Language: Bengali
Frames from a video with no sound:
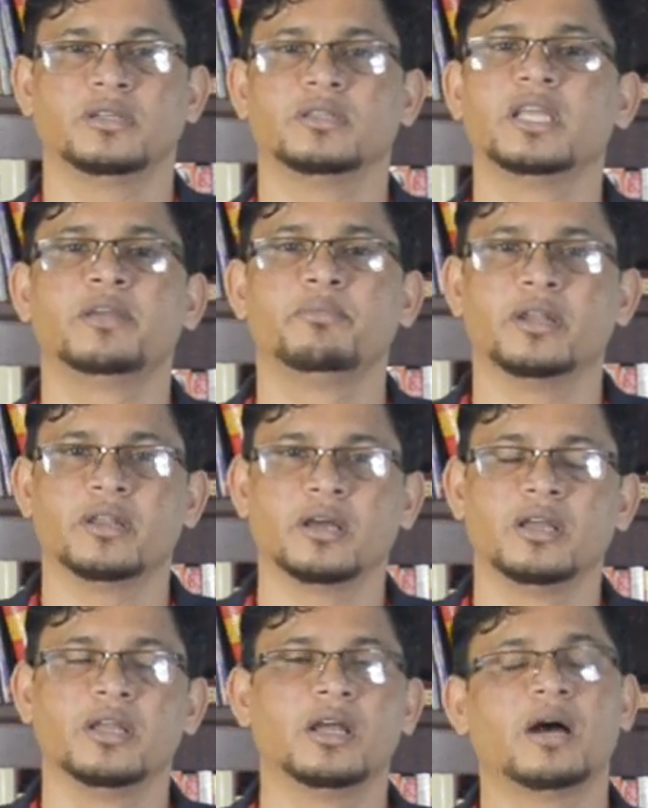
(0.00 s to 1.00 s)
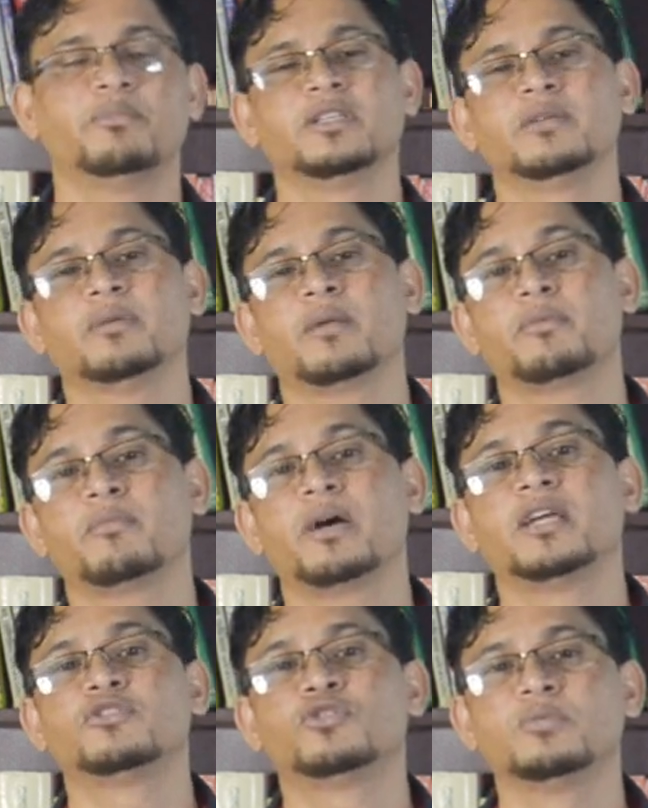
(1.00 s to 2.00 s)
দেখবেন না আপনি দেখবেন আপনার
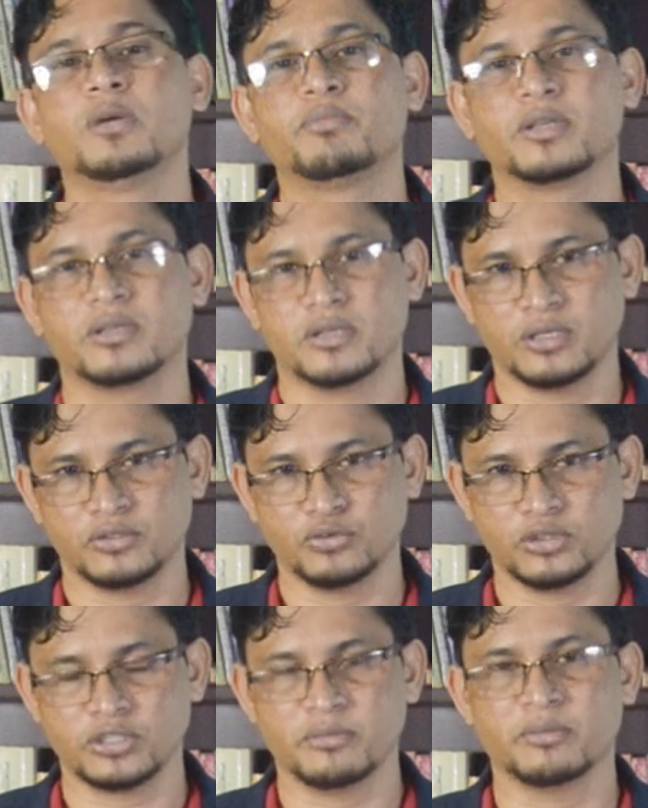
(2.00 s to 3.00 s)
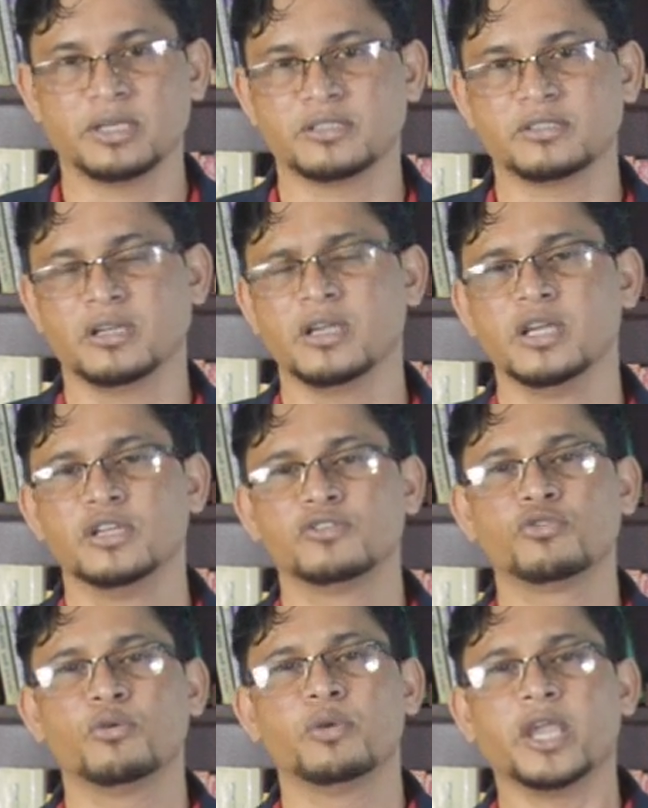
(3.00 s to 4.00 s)
মায়ের ছবি আপনার ছবির সামনে ভাসছে
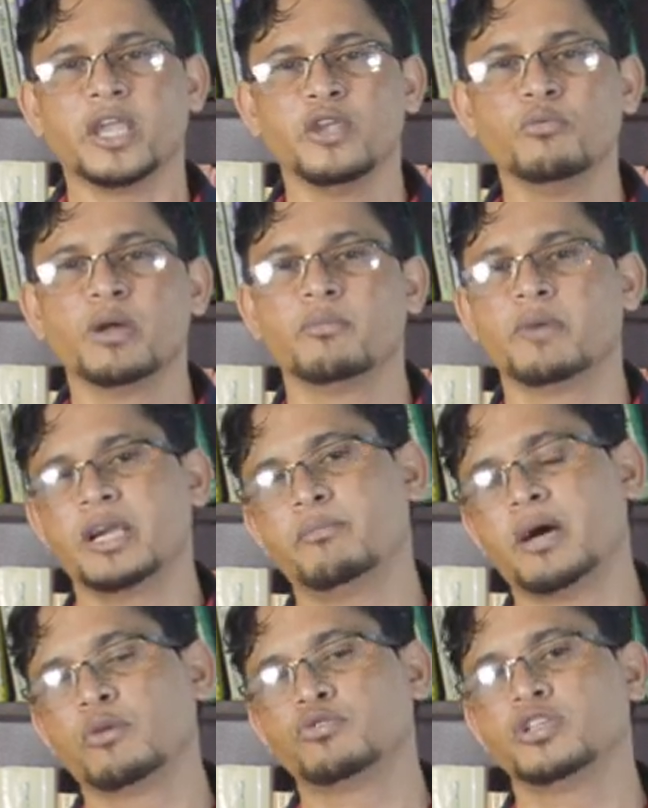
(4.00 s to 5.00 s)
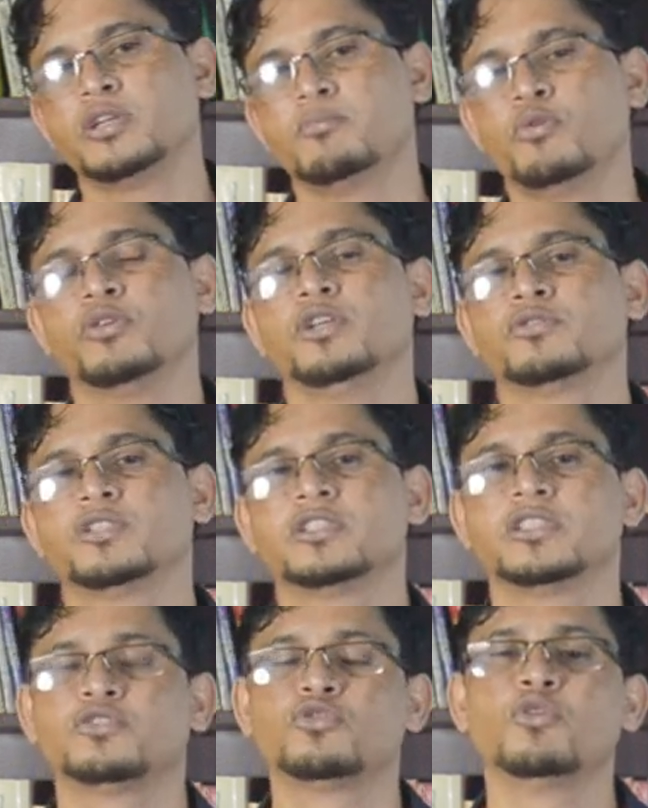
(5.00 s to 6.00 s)
সো হিউম্যান মাইন্ড মানুষের মনই হচ্ছে
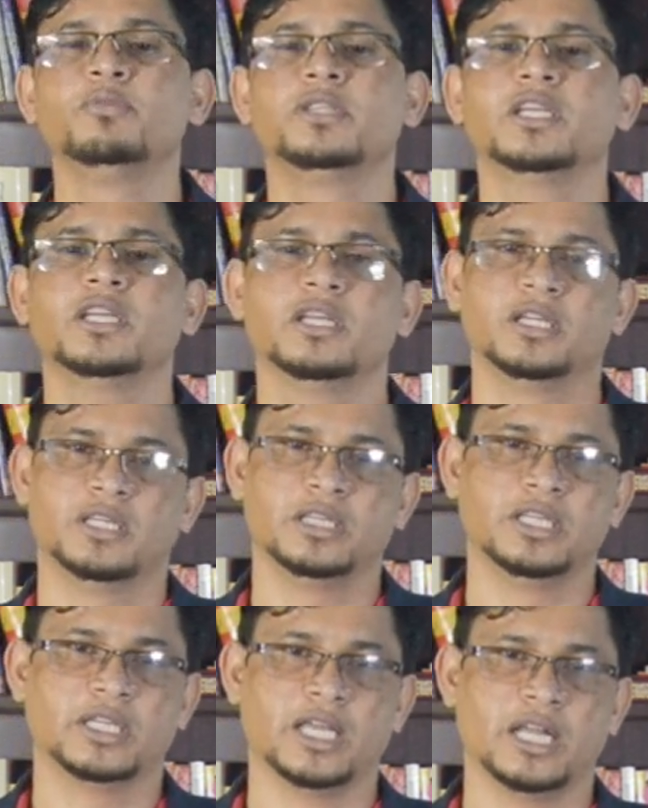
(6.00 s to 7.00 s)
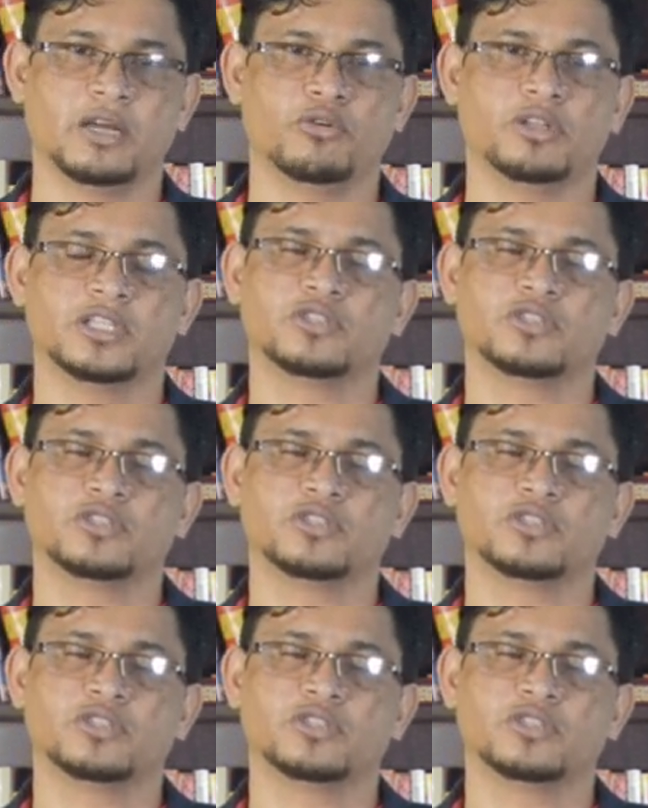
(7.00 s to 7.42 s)
সে ছবিতে নিয়ে খেলা করে তার